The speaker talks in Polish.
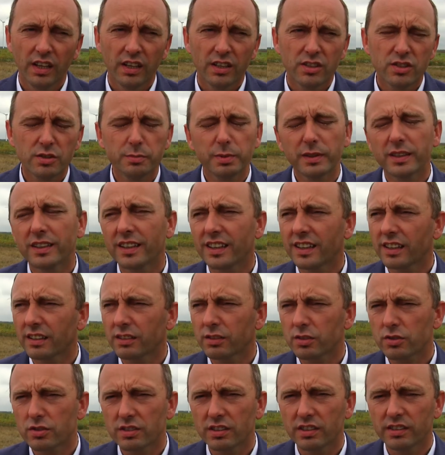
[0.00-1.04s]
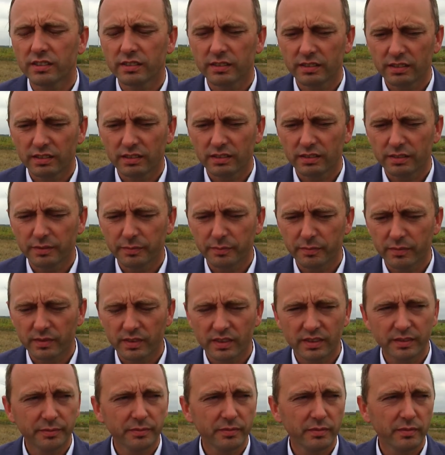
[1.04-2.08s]
Czy panie redaktorze, e, e,
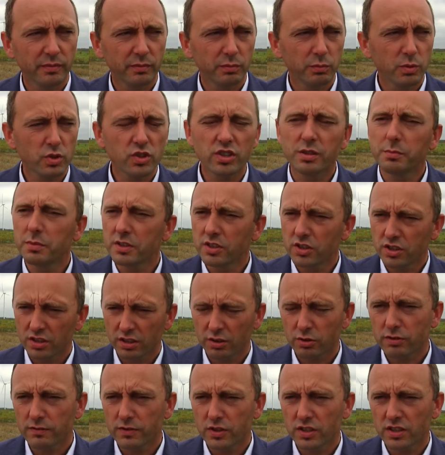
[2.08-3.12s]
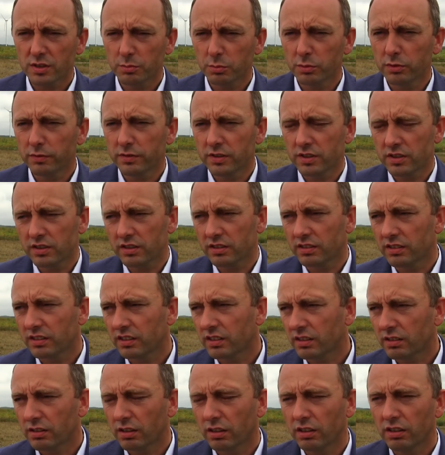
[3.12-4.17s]
możemy dzisiaj oczywiście mówić, e,
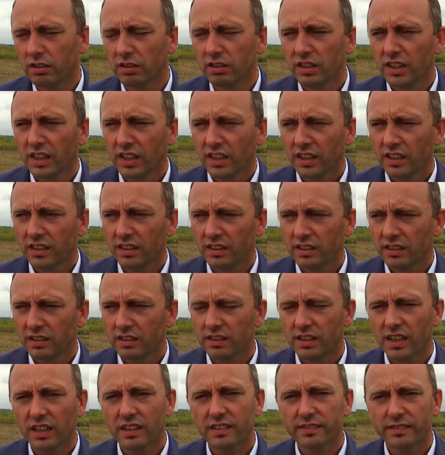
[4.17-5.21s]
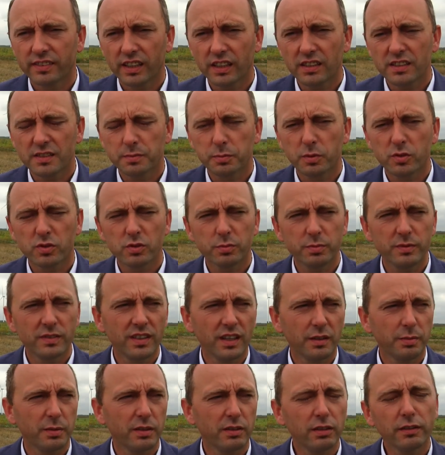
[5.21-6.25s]
kto jak, w jaki sposób
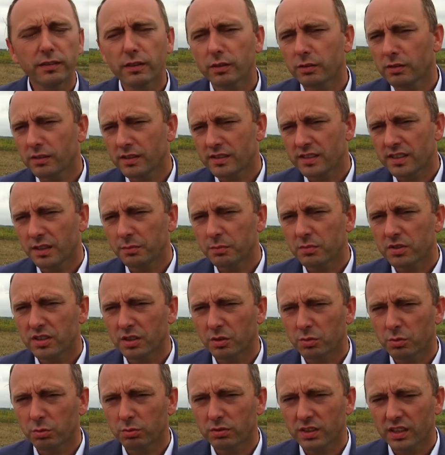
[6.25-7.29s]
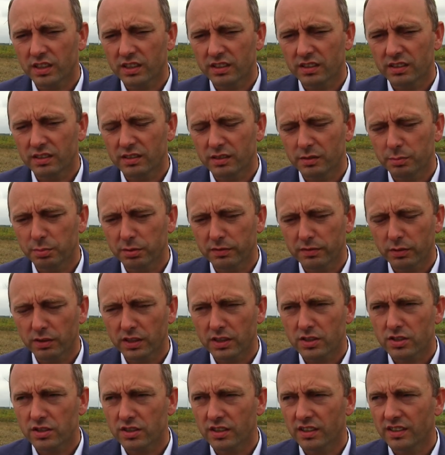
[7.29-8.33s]
interpretował, natomiast ja bym chciał tutaj
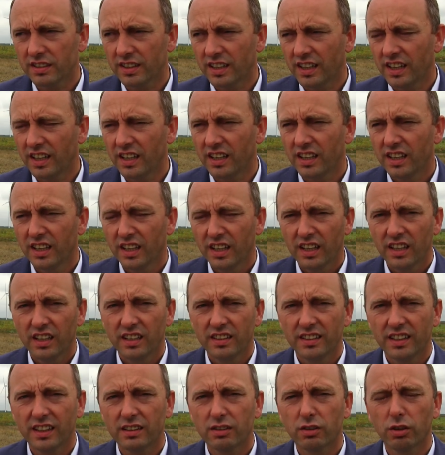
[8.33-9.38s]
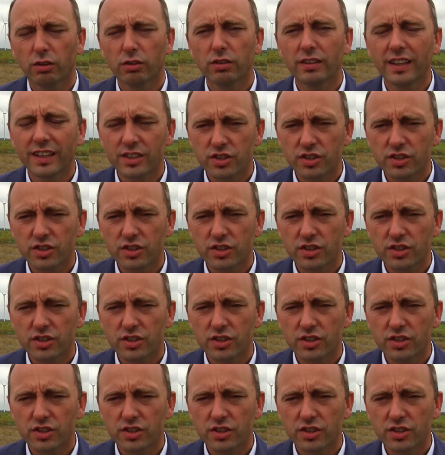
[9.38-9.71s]
powołać się na, na to, na